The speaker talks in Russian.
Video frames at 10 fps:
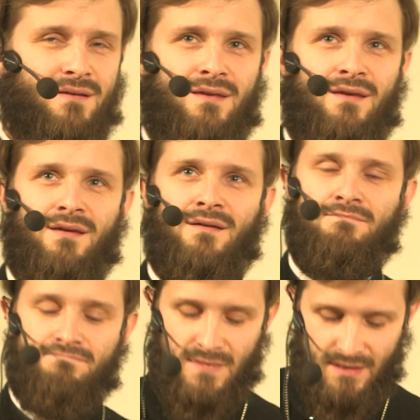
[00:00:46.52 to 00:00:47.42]
И,
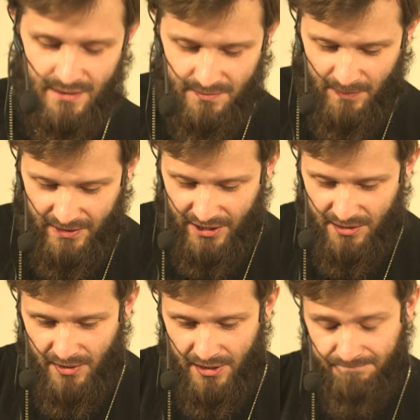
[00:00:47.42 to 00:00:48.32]
по
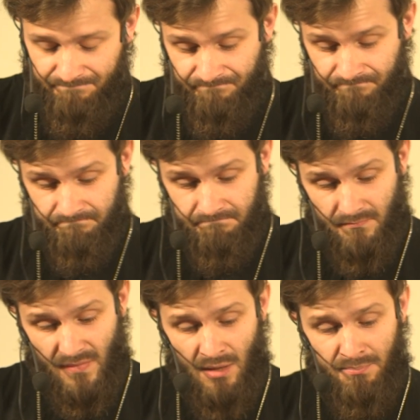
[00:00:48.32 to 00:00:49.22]
крайней мере,
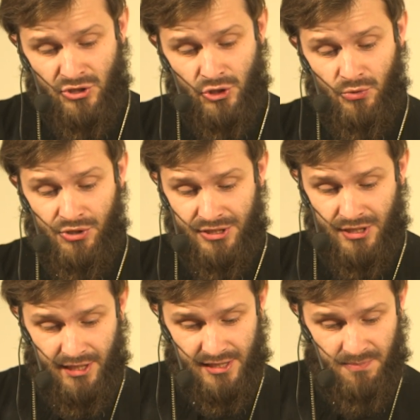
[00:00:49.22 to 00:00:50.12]
подчеркнуть
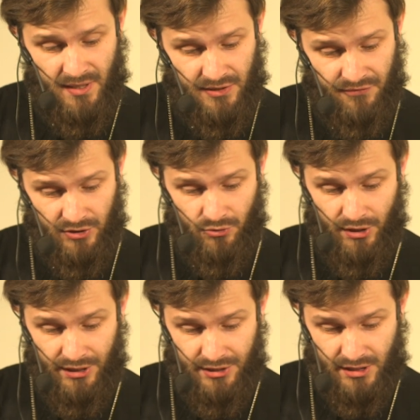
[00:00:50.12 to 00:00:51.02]
несколько аспектов, о
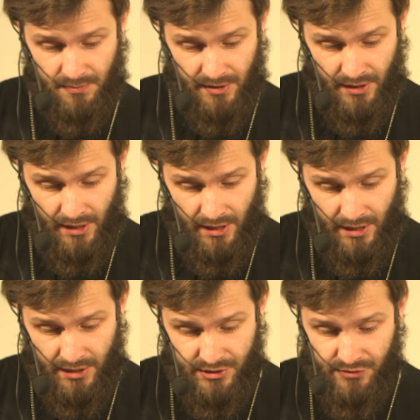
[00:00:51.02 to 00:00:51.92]
которых хотелось бы
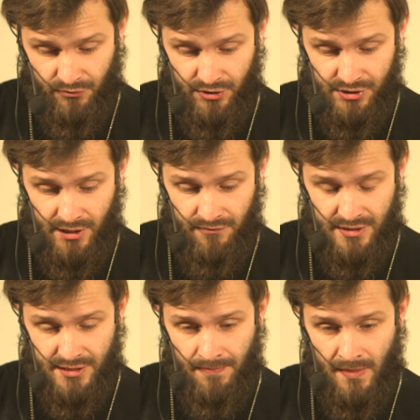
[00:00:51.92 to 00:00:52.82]
сегодня заявить.